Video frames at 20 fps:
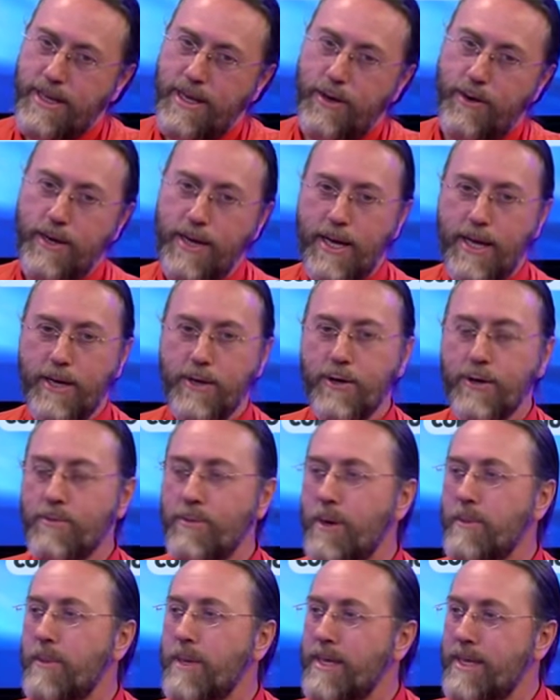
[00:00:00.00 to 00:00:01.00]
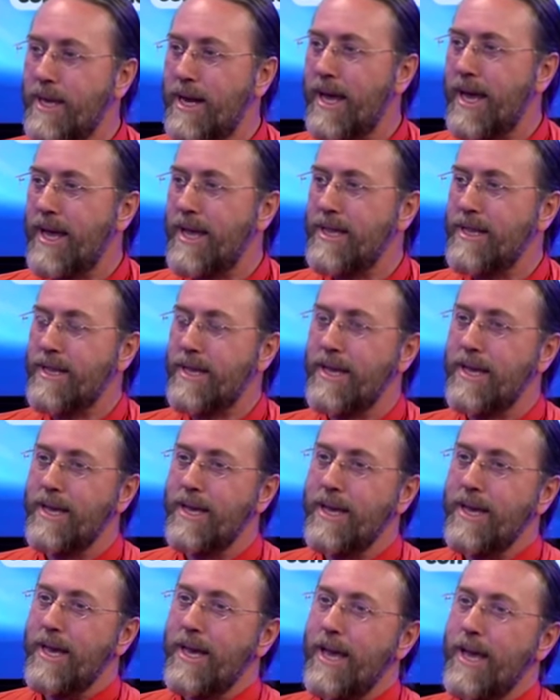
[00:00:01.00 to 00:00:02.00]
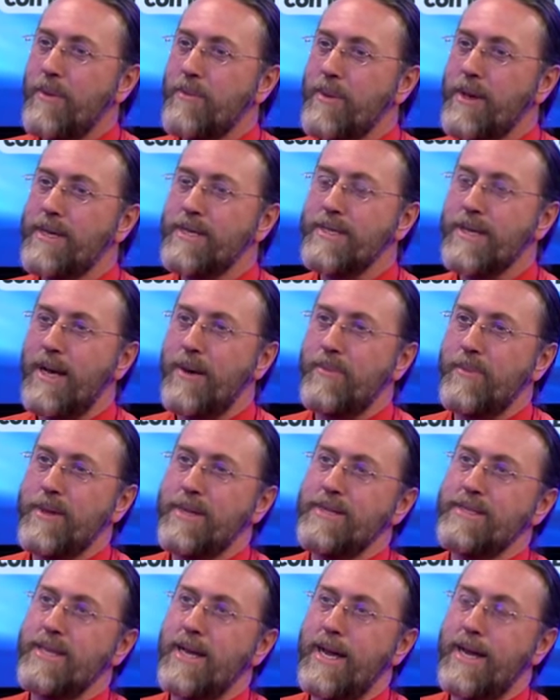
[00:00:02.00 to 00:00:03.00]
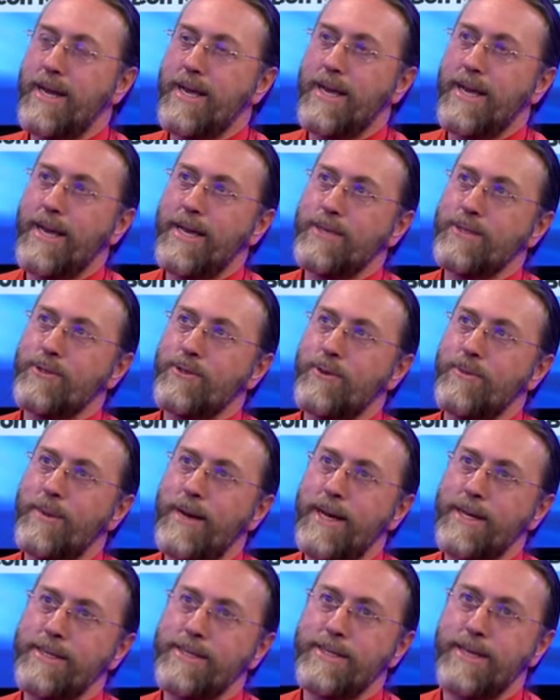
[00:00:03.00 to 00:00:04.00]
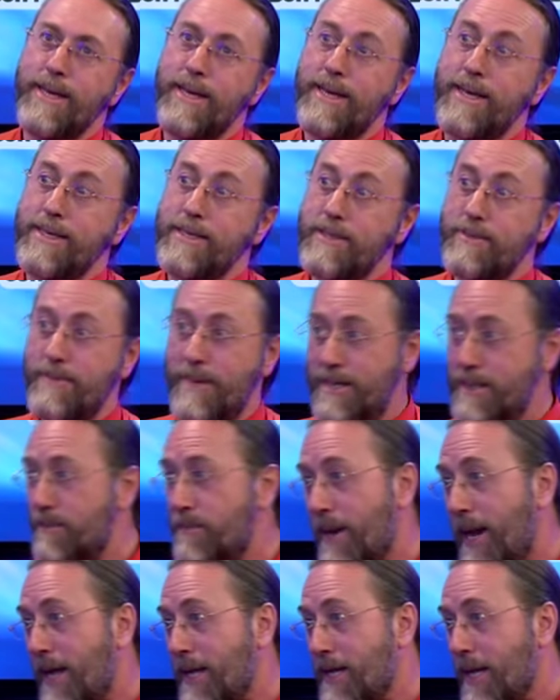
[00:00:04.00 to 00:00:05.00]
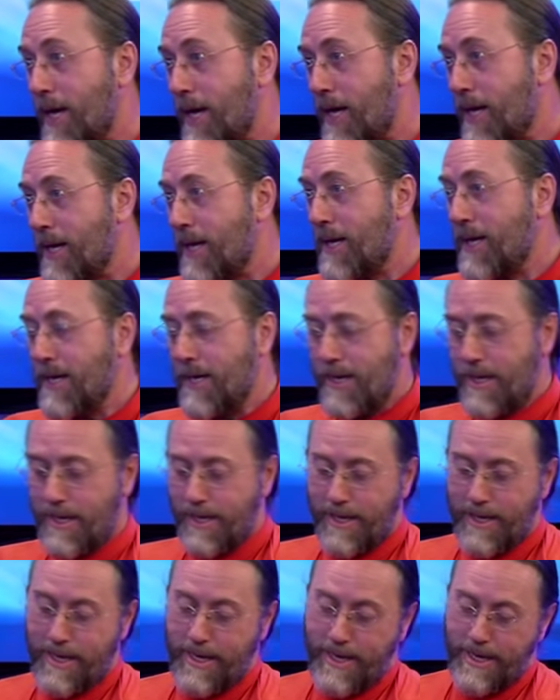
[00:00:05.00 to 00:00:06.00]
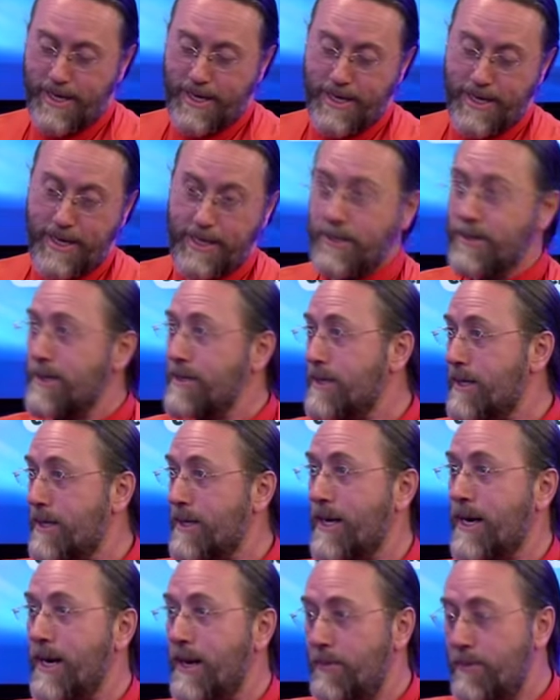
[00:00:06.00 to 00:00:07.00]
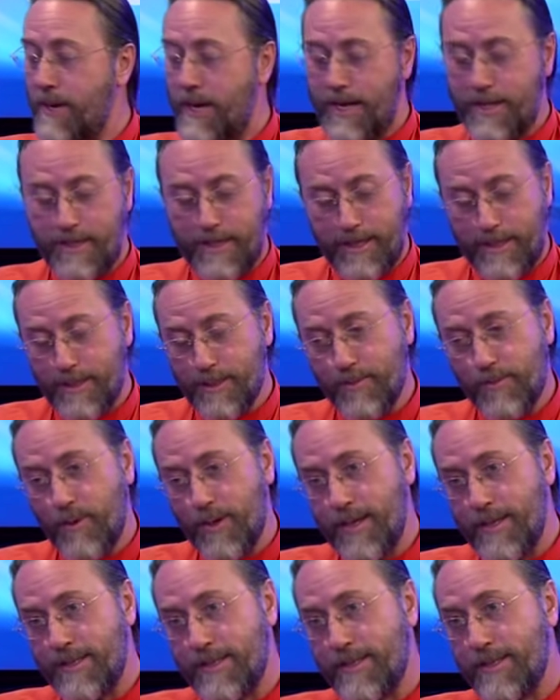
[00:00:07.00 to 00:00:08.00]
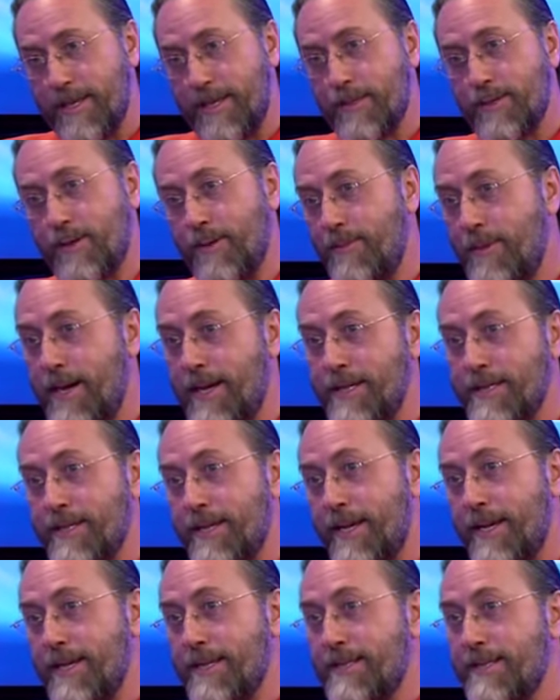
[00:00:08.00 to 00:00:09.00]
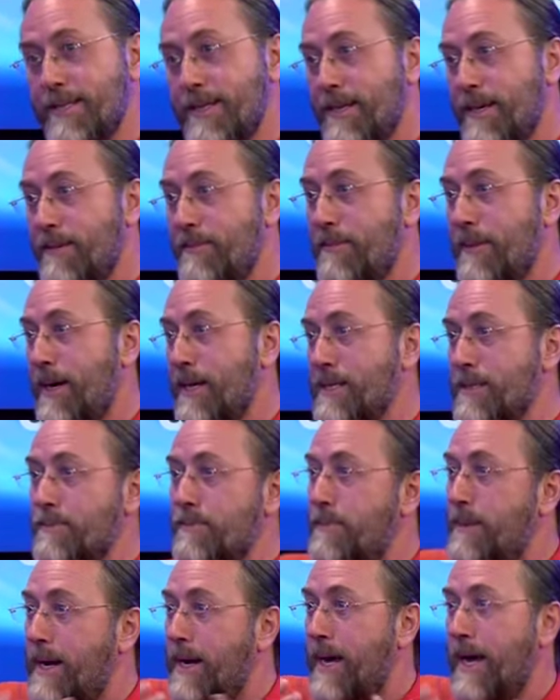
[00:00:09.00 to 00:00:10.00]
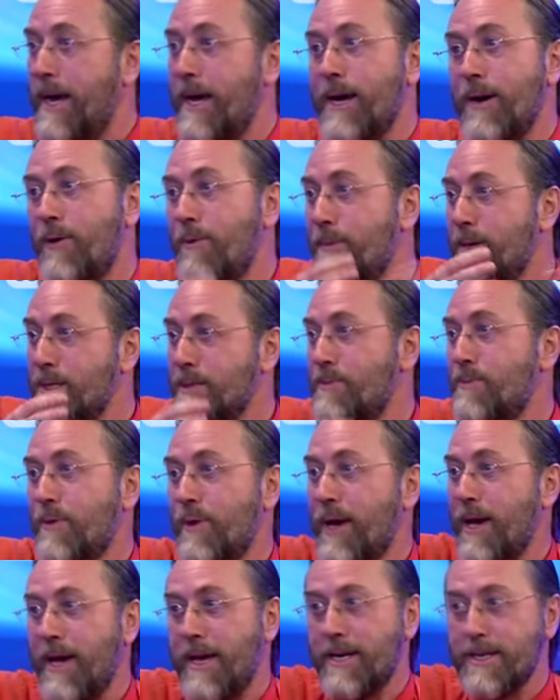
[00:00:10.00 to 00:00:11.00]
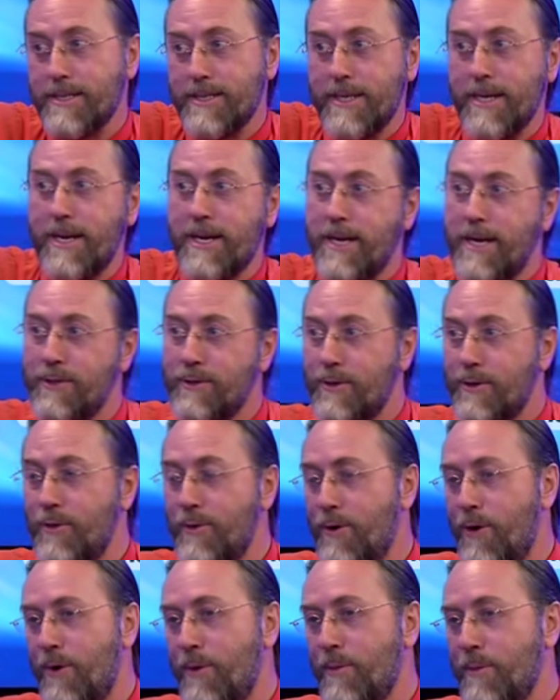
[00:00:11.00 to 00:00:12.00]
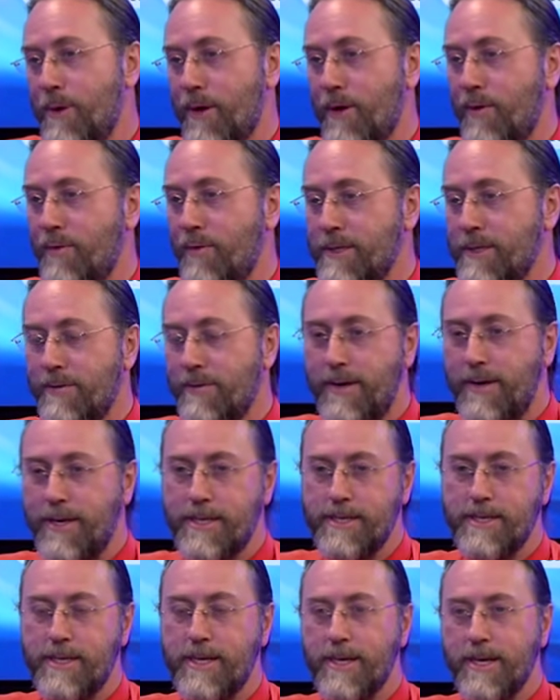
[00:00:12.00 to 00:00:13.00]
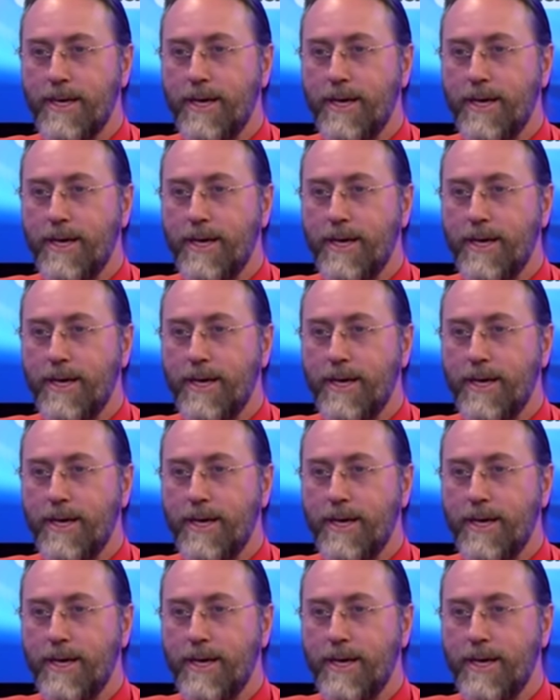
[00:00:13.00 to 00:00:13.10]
Ahora, normalmente la gente empieza a pensar, eh, esto más es más plata. Eh, entonces se tira la plata. Después esto más es más pareja o más mujeres en el caso de un hombre o viceversa.